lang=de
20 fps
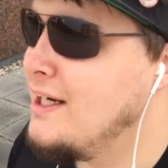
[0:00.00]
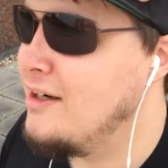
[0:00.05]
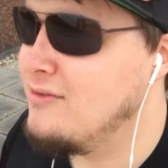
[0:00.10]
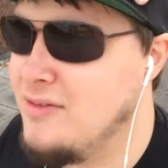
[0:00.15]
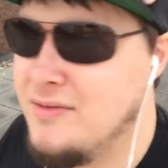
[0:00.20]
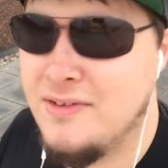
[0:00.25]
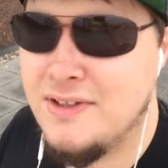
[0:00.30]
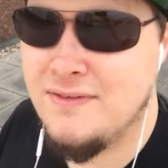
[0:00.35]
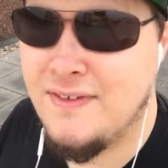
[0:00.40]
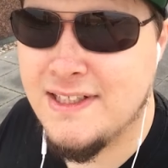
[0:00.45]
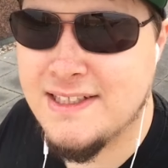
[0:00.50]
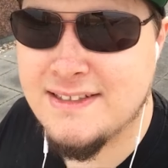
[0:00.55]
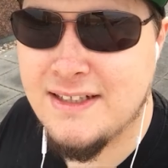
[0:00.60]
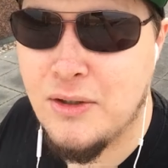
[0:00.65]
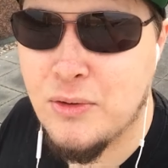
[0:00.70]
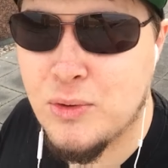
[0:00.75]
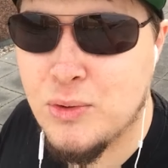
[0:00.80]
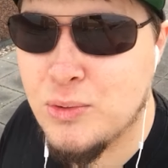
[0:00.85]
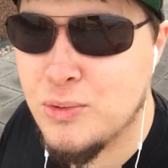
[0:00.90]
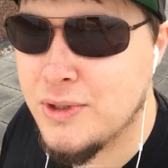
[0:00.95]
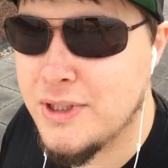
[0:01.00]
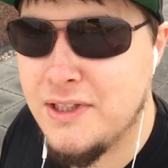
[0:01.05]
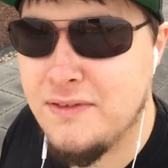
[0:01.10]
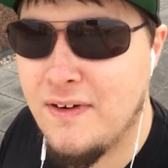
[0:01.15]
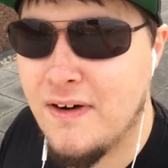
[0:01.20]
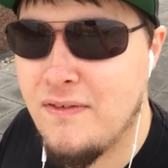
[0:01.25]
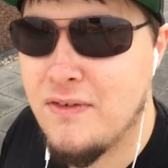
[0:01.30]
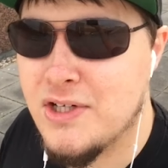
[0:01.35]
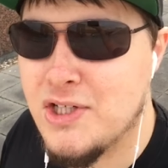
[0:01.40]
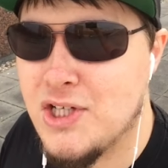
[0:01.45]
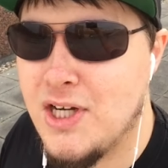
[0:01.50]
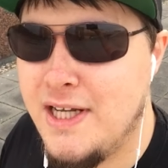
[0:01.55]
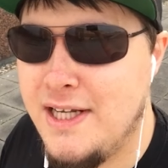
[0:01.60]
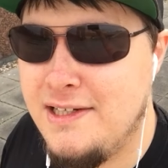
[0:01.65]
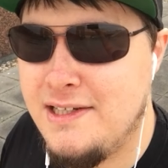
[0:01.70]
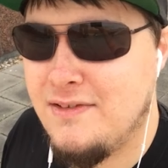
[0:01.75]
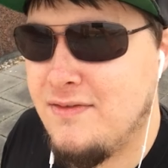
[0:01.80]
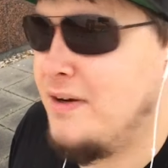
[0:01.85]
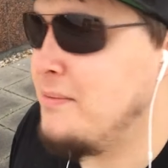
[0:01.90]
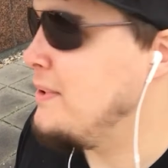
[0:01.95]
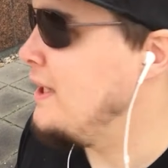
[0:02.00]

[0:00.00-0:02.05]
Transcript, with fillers: Auf jeden Fall, die waren sau gut, ich war voll schlecht, ich war